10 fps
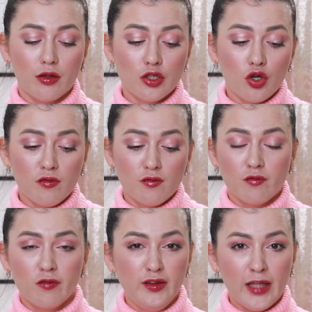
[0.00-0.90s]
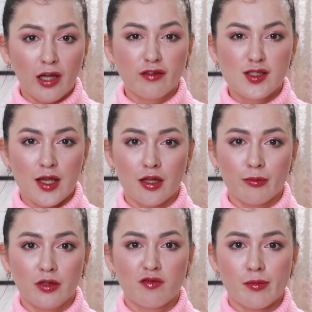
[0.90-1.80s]
Но вот так в
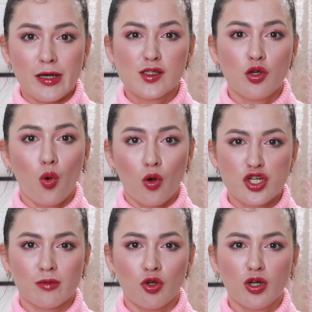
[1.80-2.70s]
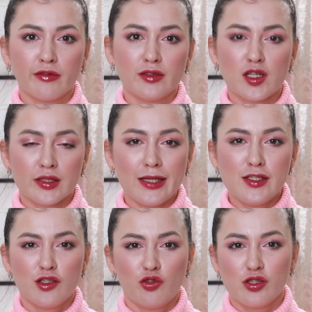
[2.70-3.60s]
целом информации очень много в
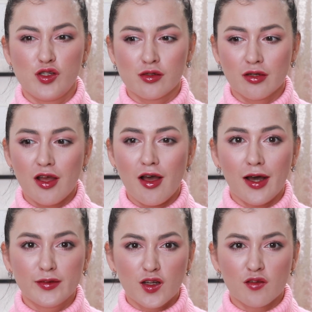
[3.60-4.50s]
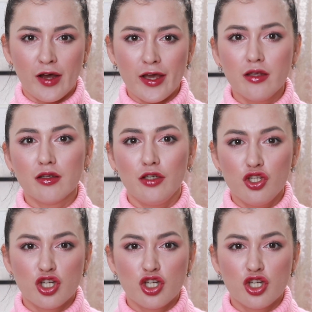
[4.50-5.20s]
интернете, то есть открывай и